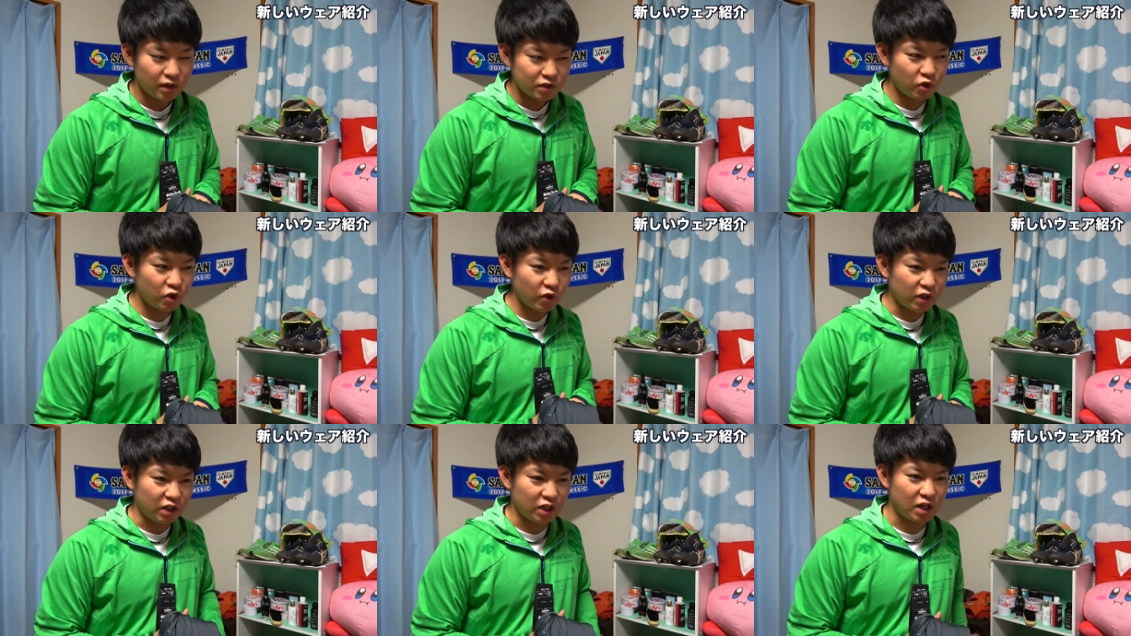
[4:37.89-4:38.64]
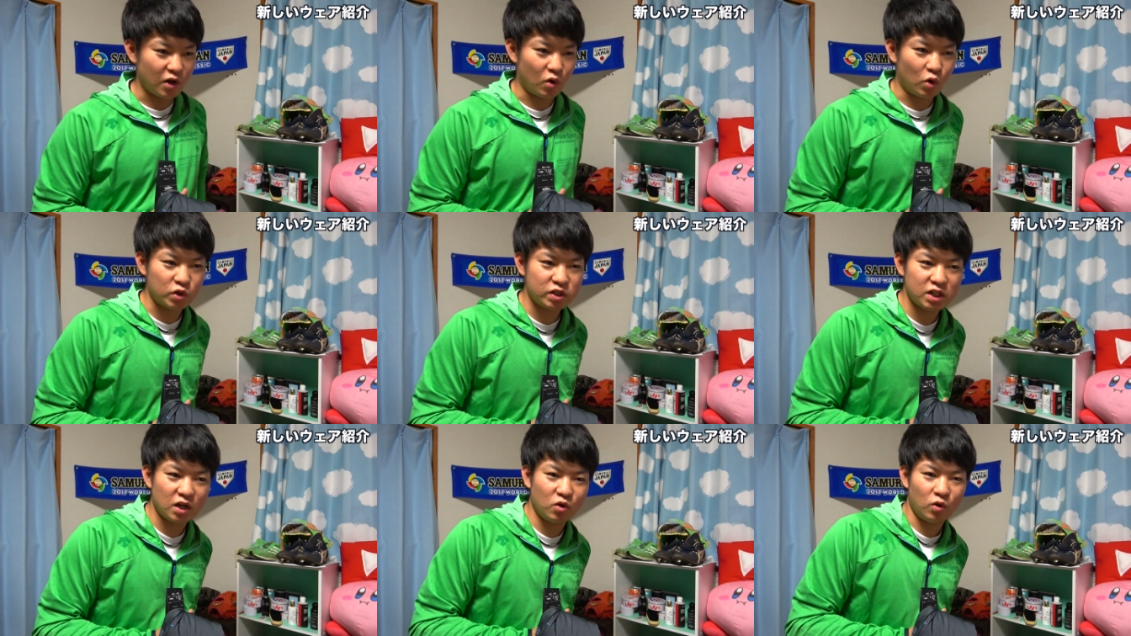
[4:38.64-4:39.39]
その時に結構
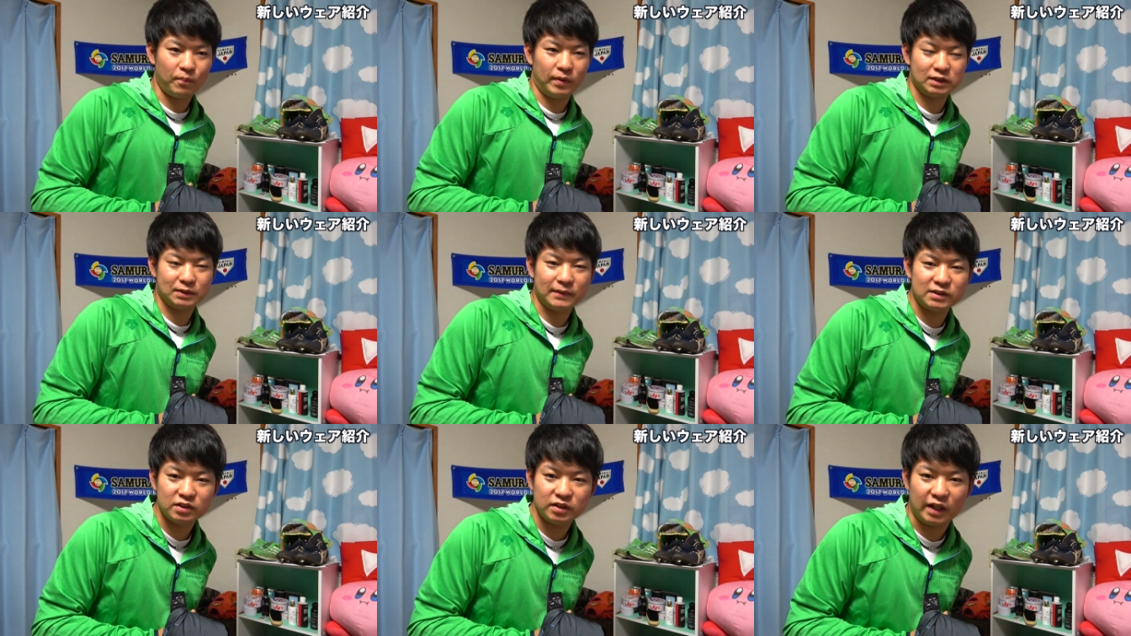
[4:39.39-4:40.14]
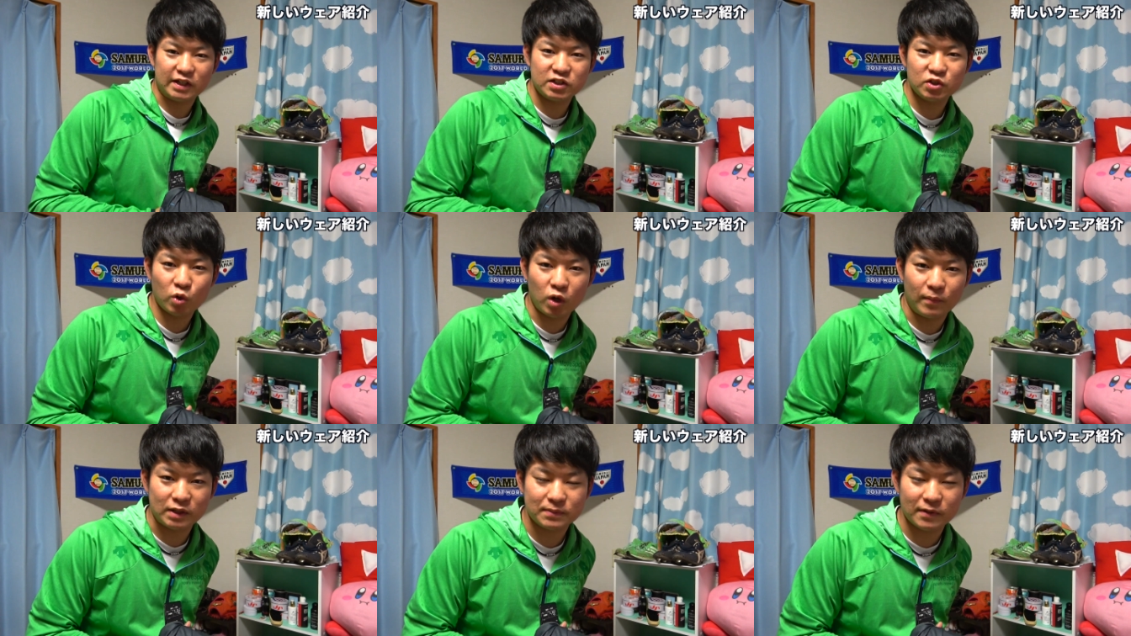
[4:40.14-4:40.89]
腰がこうパツパツケツのとこ
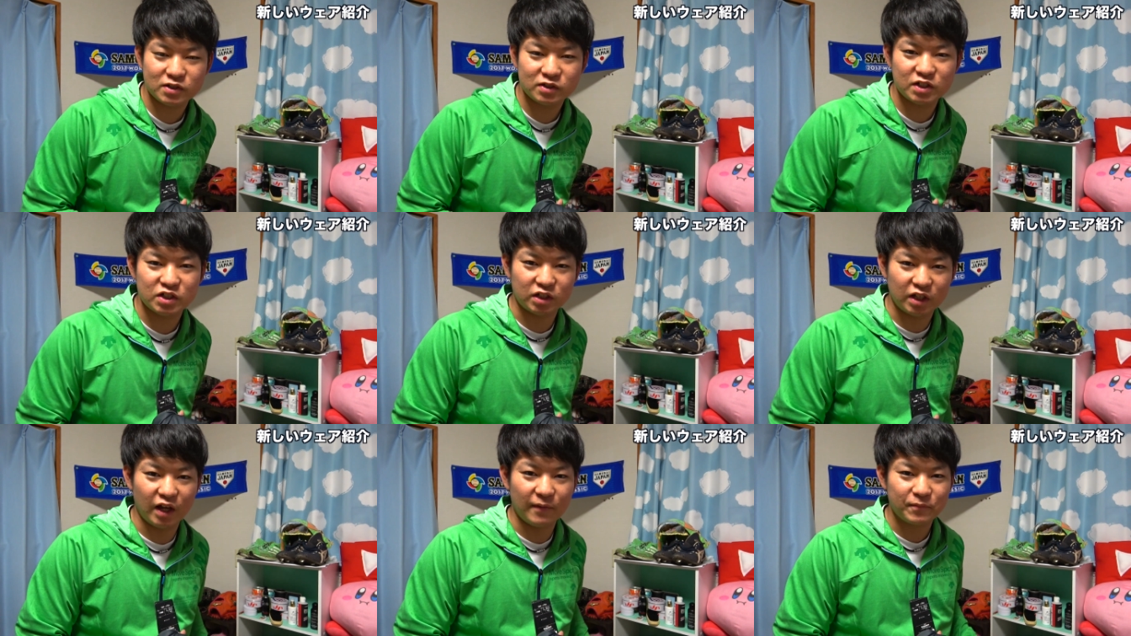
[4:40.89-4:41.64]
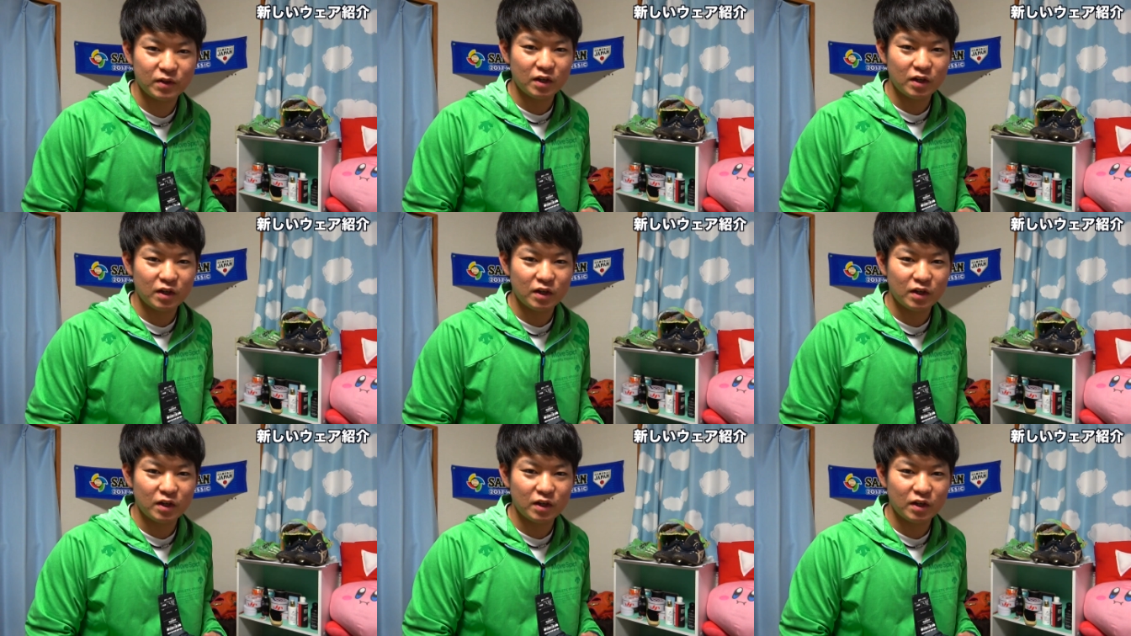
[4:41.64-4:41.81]
ろがパツパツになっちゃって